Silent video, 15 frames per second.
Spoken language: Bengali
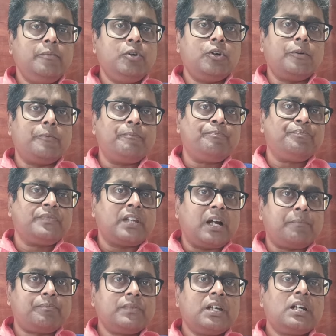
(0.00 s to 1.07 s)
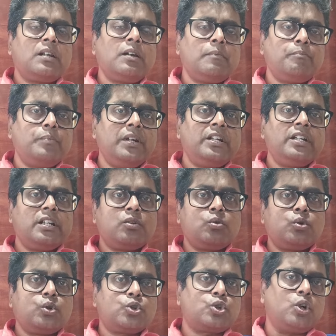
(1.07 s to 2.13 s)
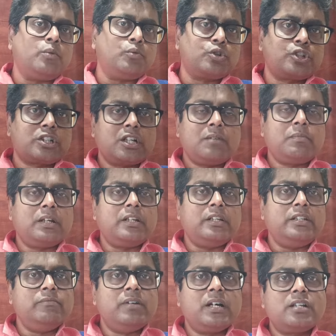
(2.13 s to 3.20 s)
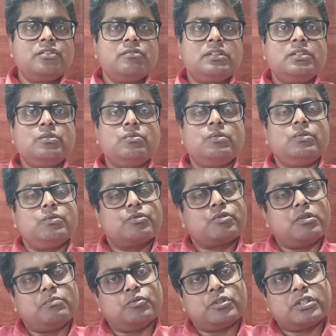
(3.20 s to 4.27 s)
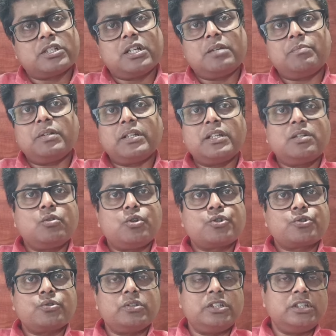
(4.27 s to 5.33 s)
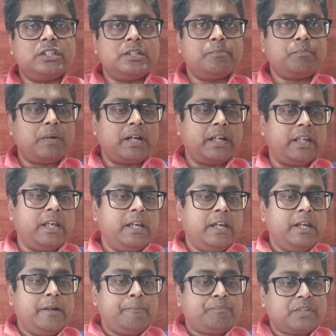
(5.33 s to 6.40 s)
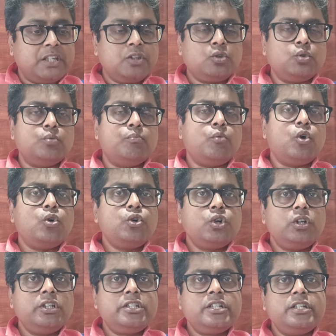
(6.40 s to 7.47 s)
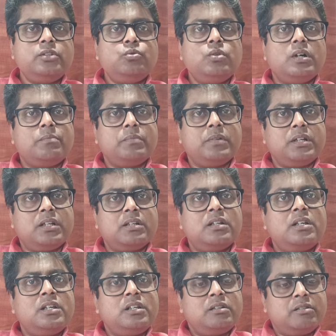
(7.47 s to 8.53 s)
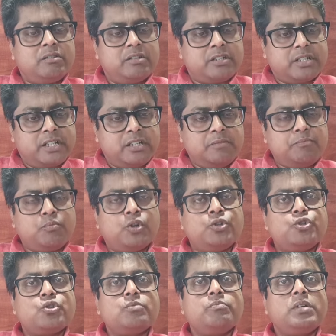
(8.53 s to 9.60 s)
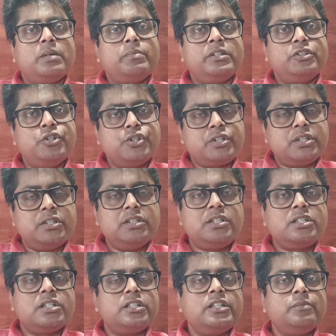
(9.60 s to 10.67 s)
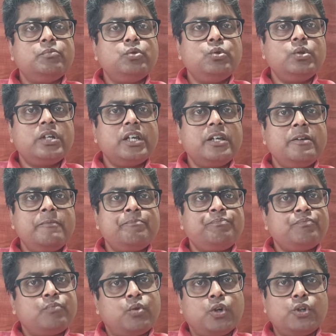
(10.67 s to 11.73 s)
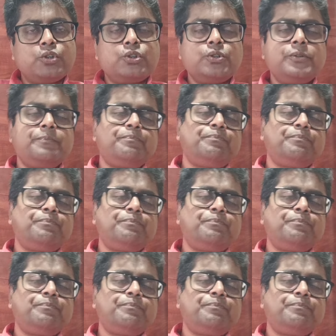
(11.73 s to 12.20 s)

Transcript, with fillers: এবং আপনার পেটের কোনো সমস্যা বা লিভার যদি কোনো সমস্যা আপনাকে কষ্ট দিতে পারে কিন্তু মঙ্গল যেহেতু আপনার সেই পঞ্চমভাবে দৃষ্টি দিচ্ছে দেবগুরুকে ফলত